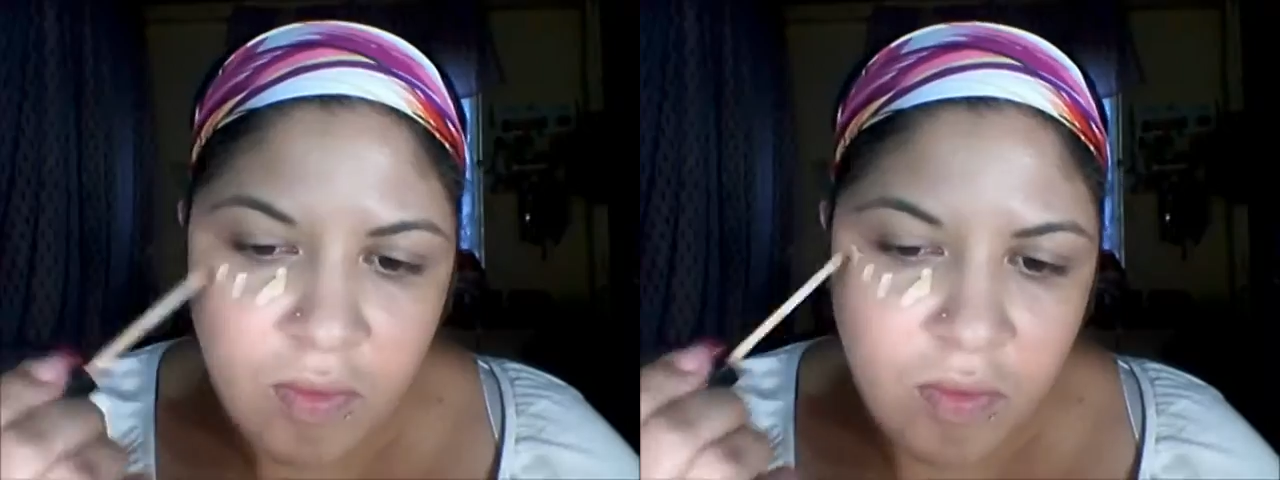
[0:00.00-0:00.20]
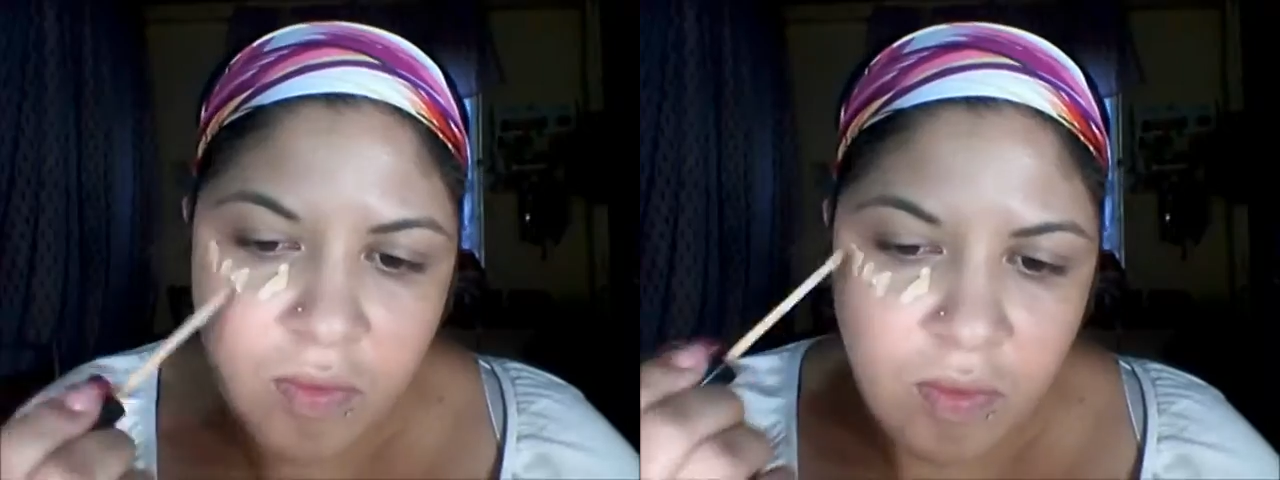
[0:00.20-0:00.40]

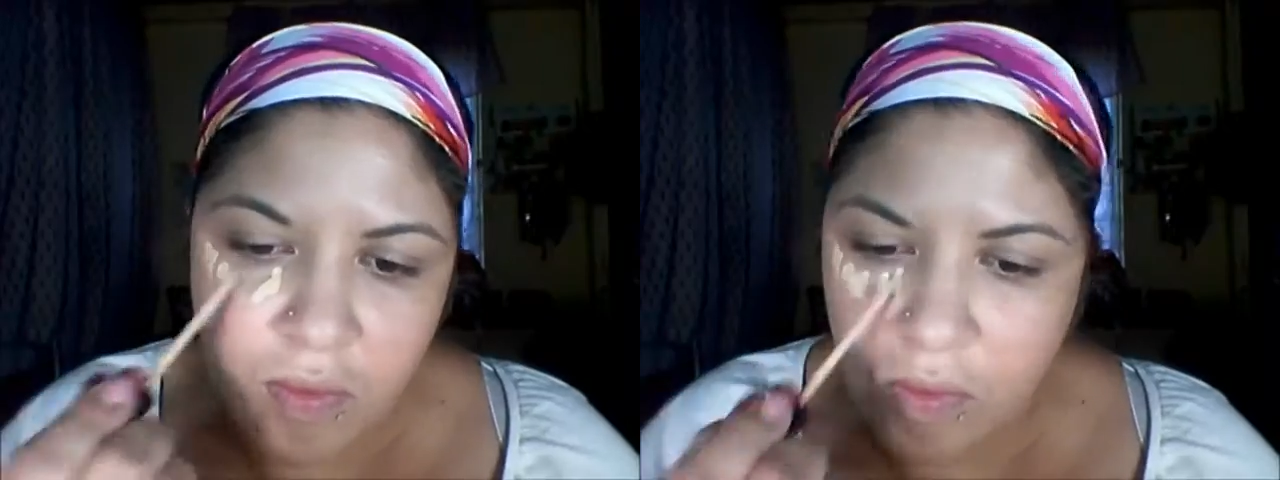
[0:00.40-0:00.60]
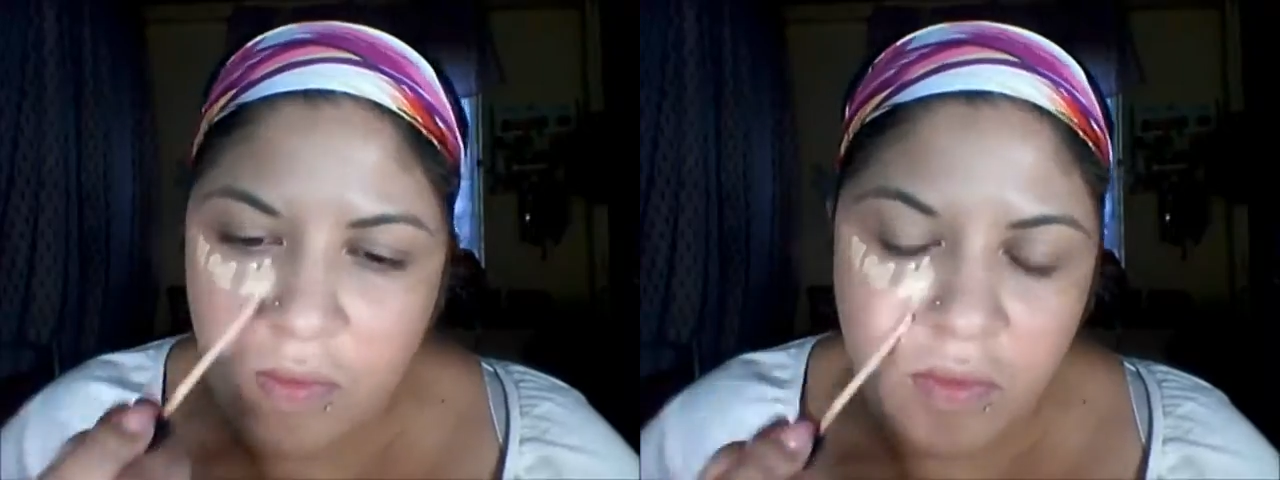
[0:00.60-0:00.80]

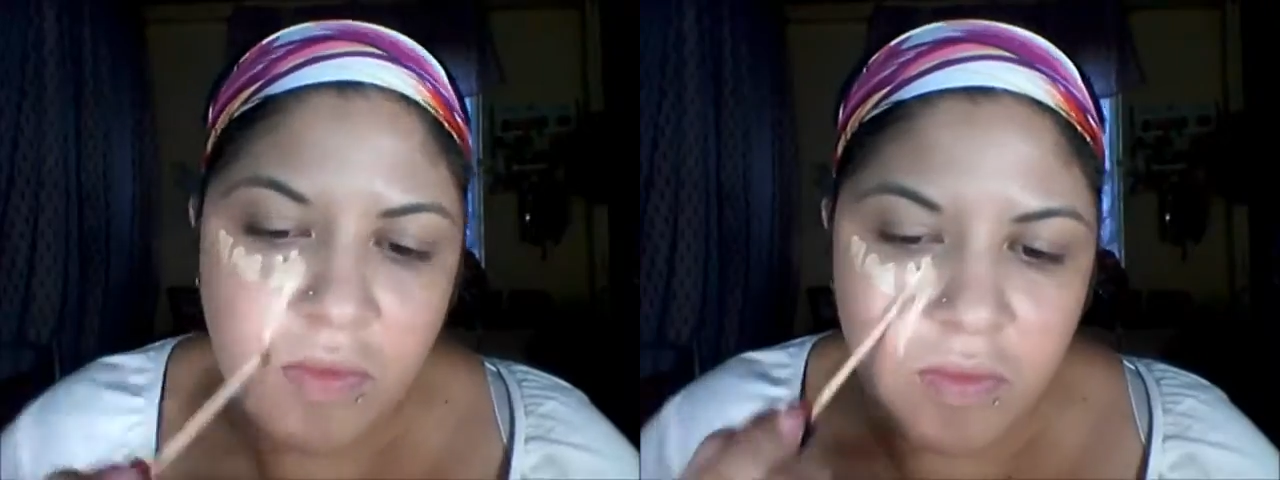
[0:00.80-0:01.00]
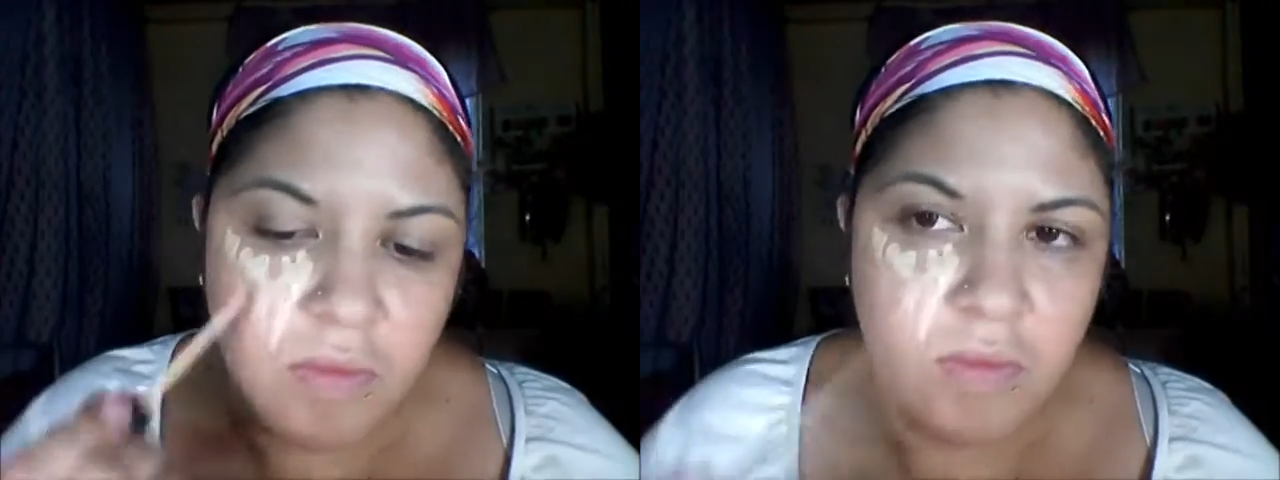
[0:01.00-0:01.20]
correctores de
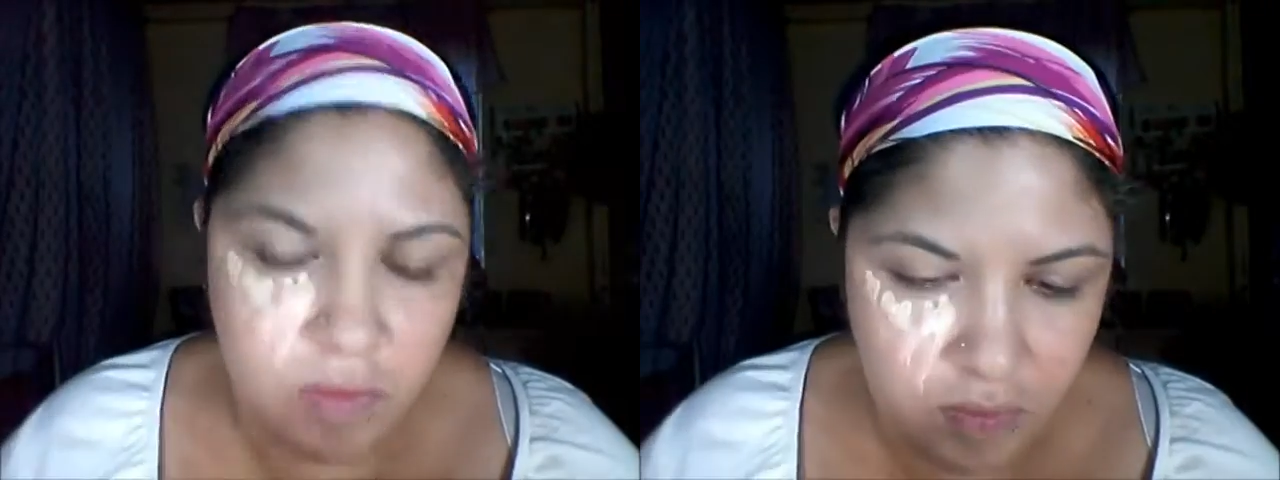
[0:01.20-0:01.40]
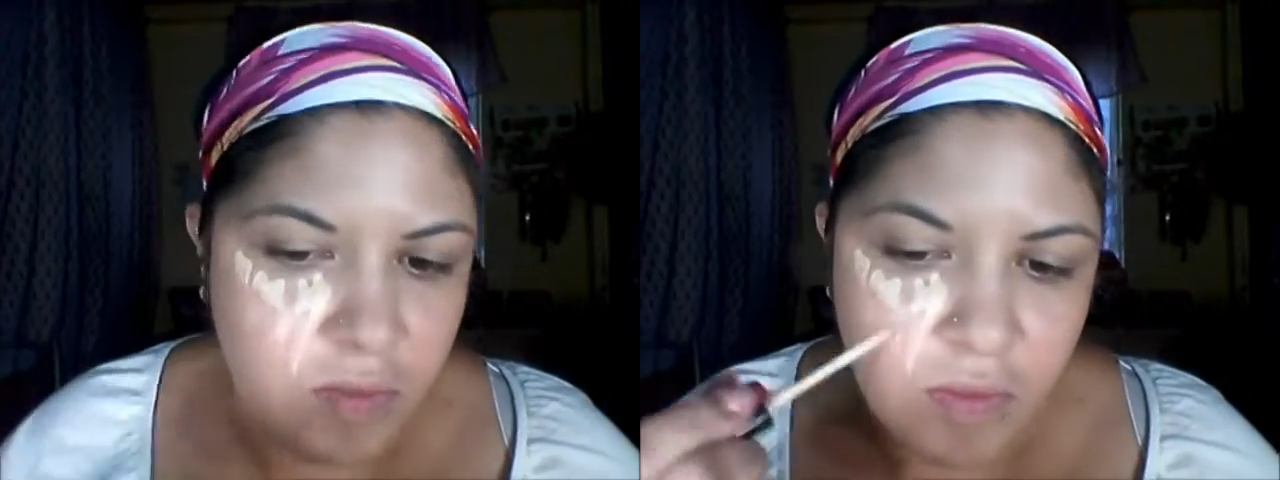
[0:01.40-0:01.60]
Fit
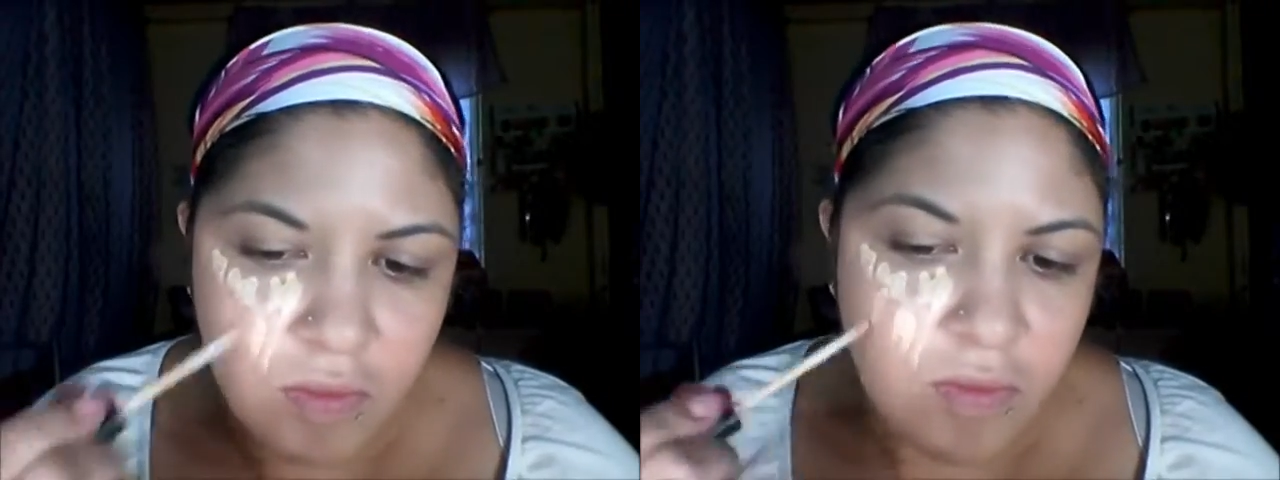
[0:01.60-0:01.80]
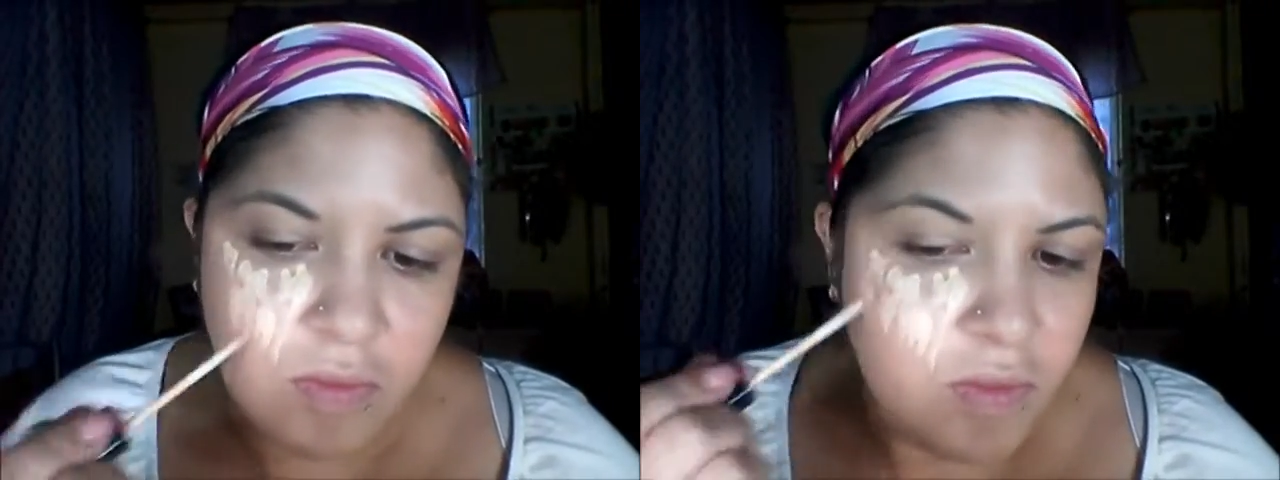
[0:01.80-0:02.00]
Me
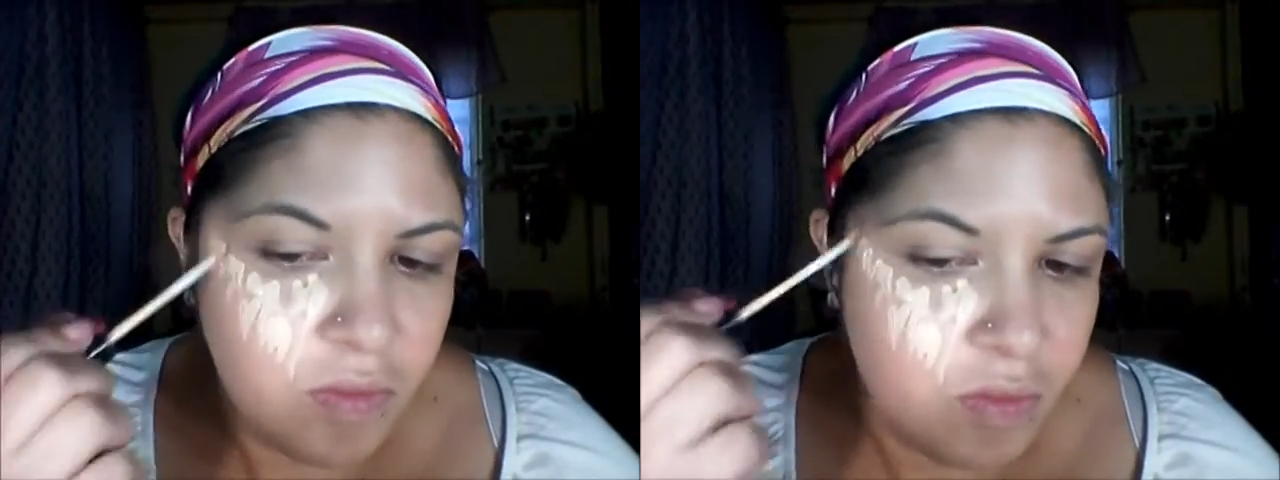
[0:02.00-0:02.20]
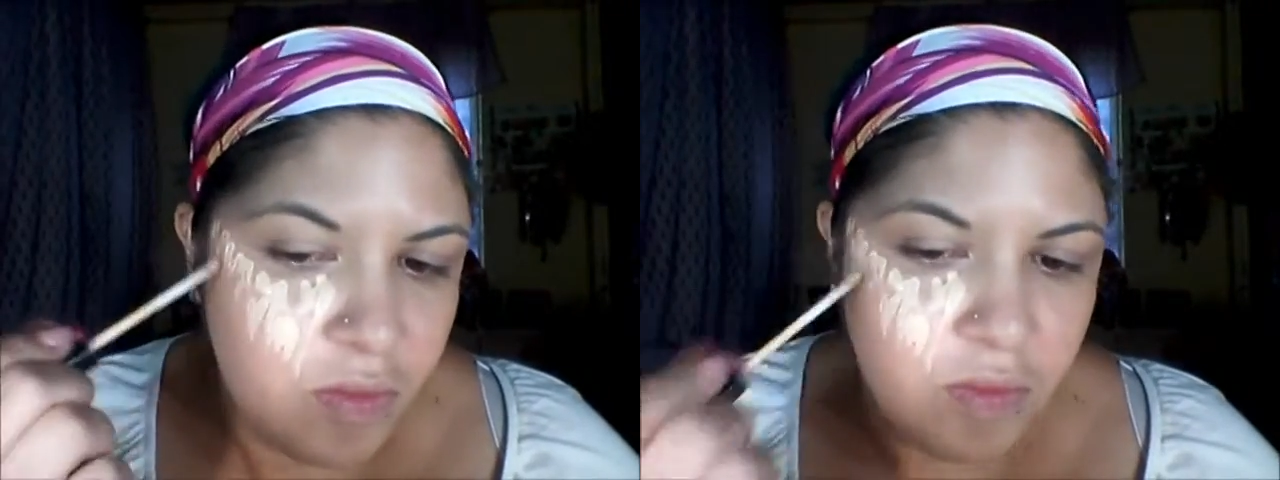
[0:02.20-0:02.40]
de
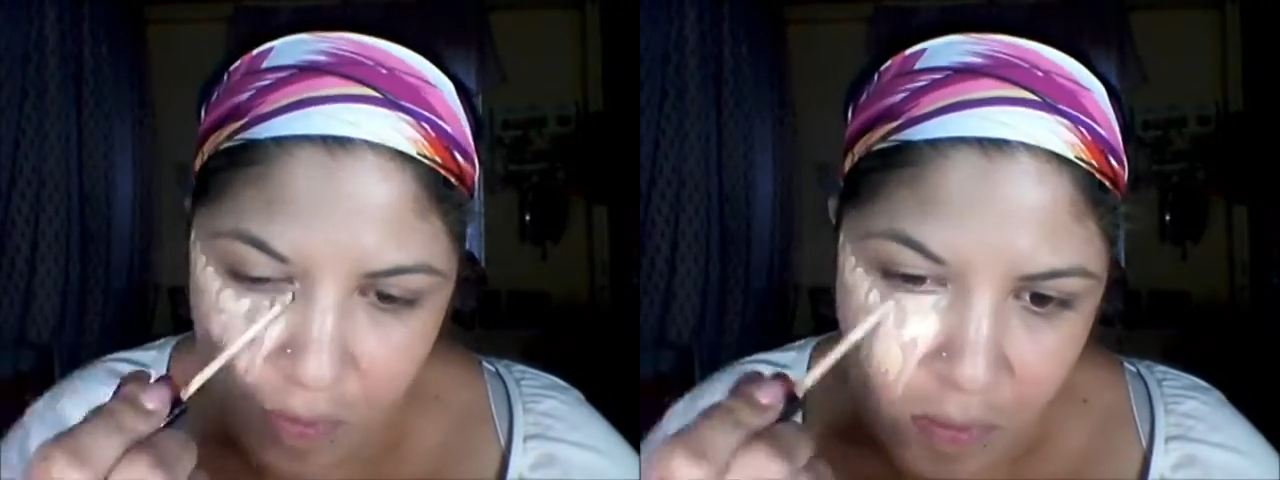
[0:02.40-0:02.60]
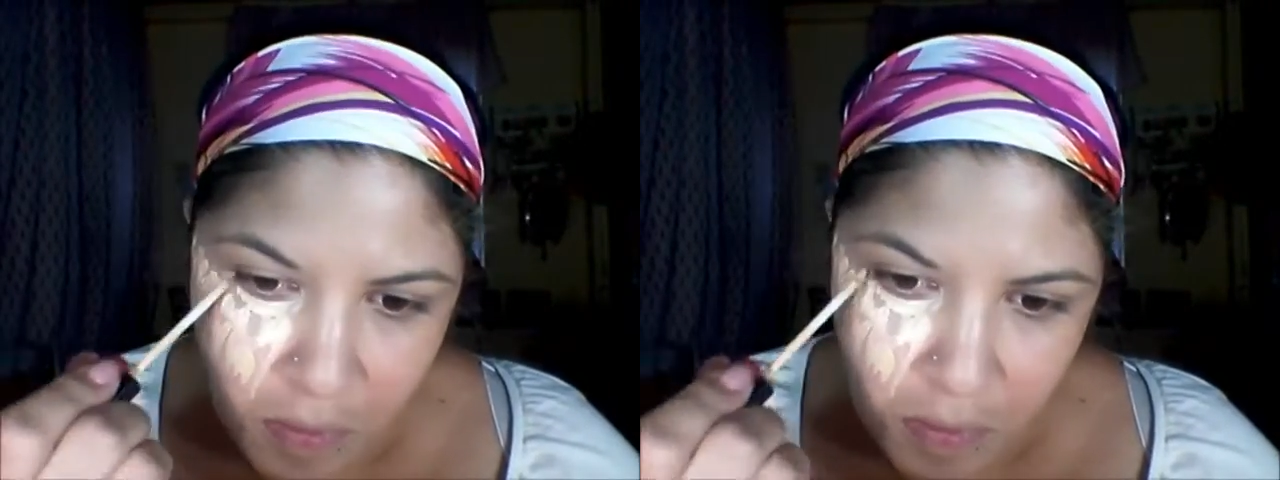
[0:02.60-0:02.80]
Maybelline
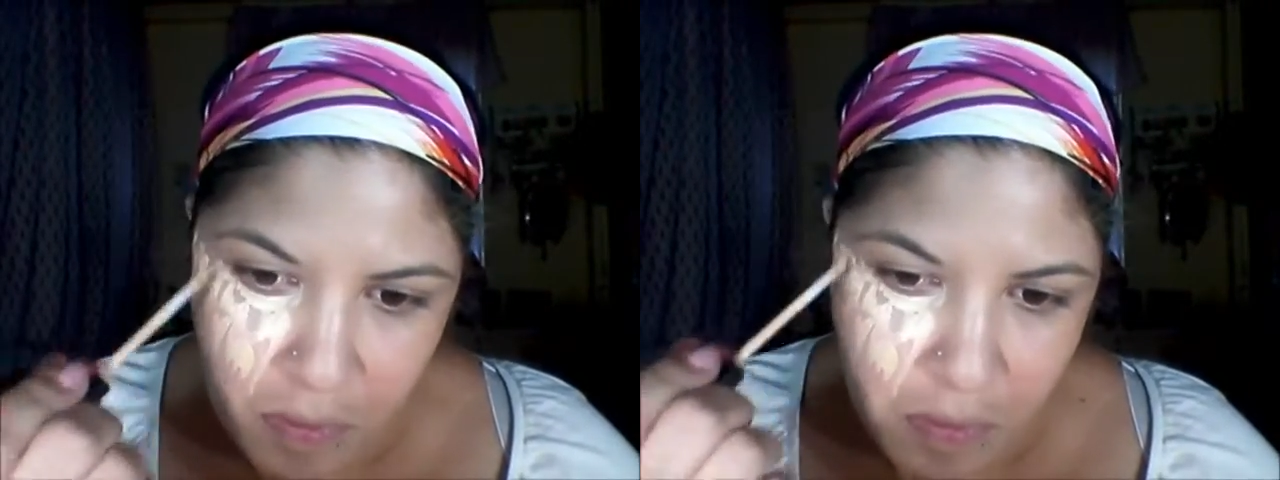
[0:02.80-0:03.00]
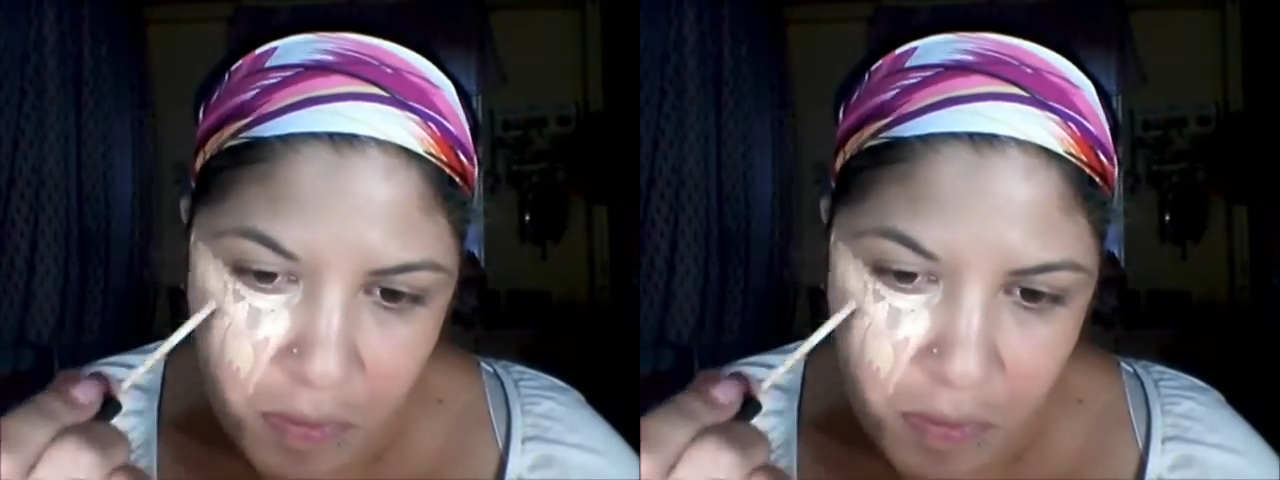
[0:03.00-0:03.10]
también.